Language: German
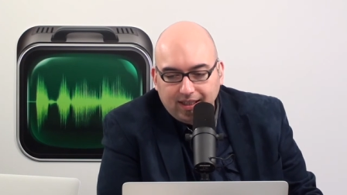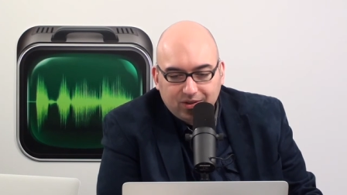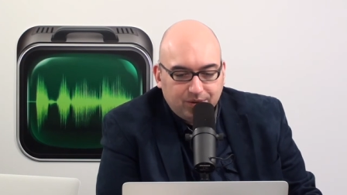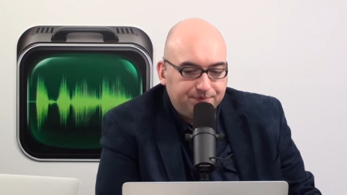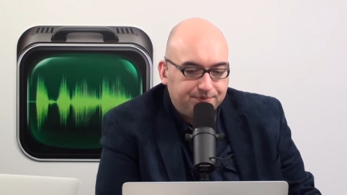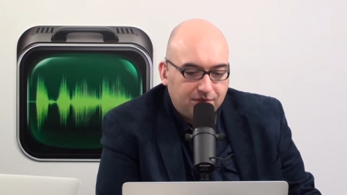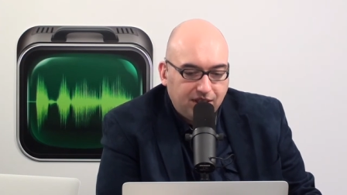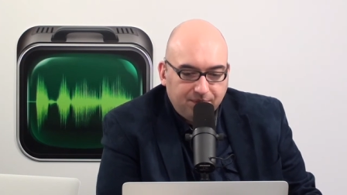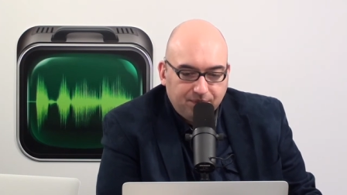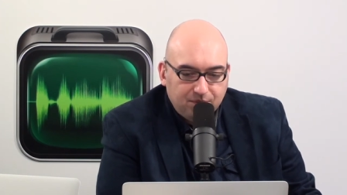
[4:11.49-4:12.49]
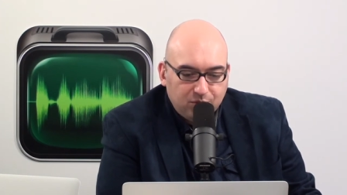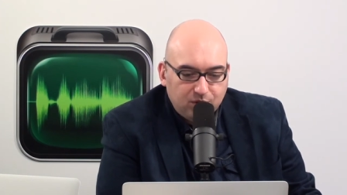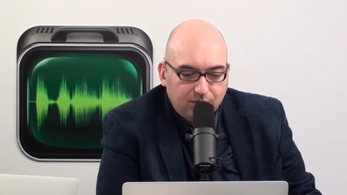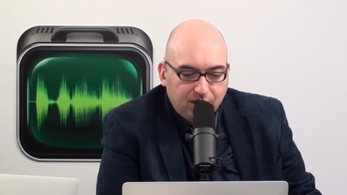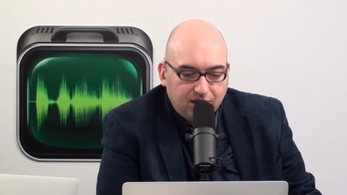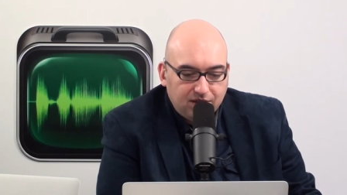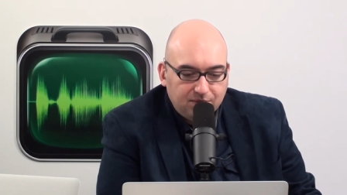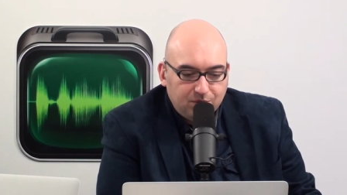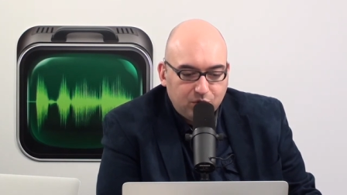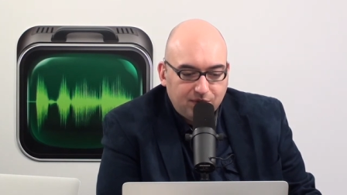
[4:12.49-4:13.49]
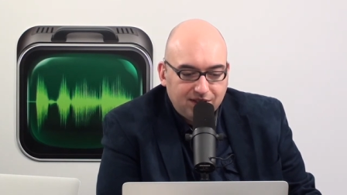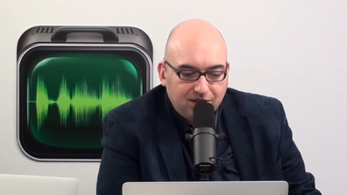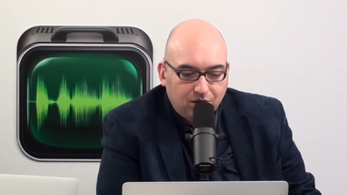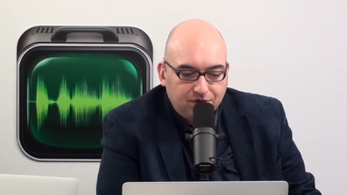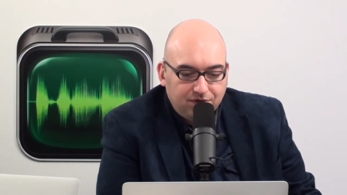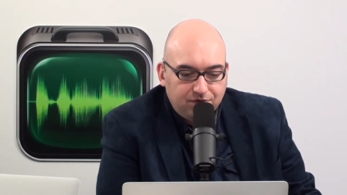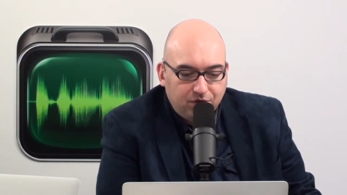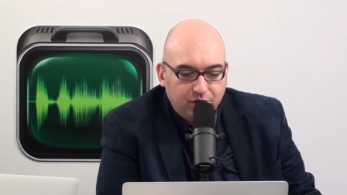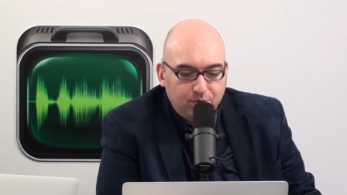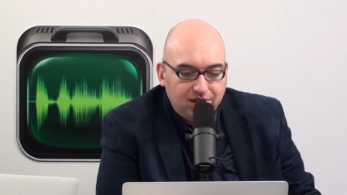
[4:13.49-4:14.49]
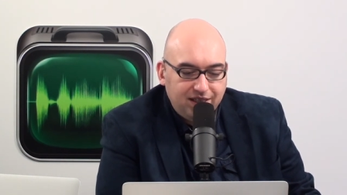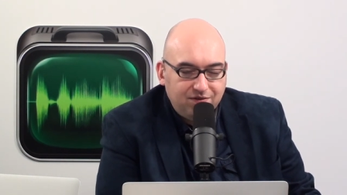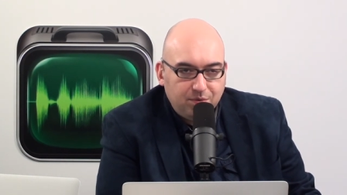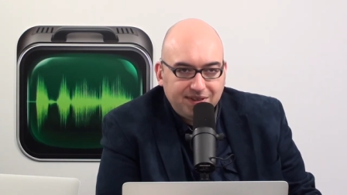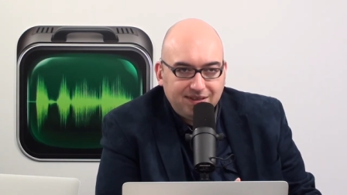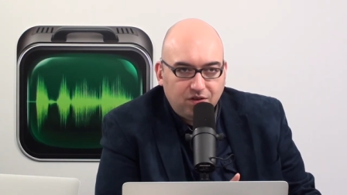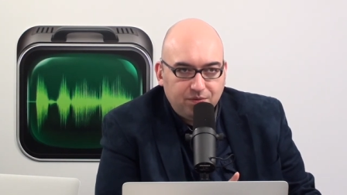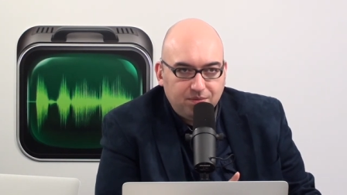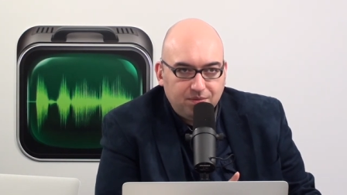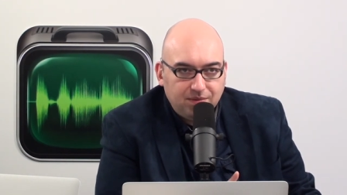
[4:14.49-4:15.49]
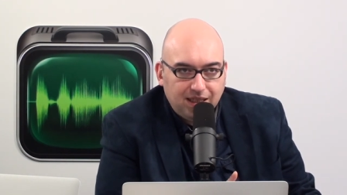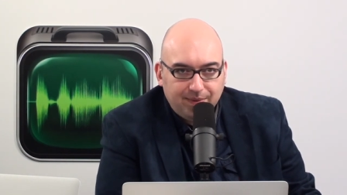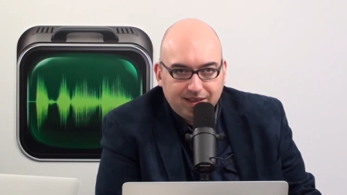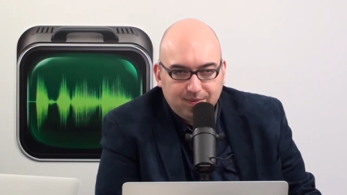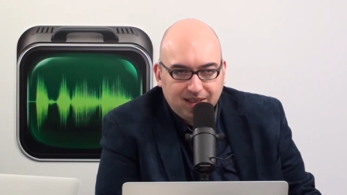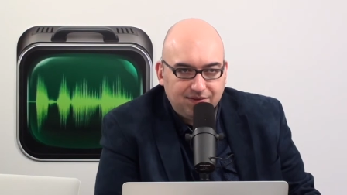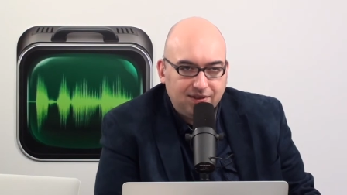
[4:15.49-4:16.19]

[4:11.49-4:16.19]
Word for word: Also, ja. ja muss man mal, muss man sich auch vorher überlegen, wo man es auf dem Arbeitsplatz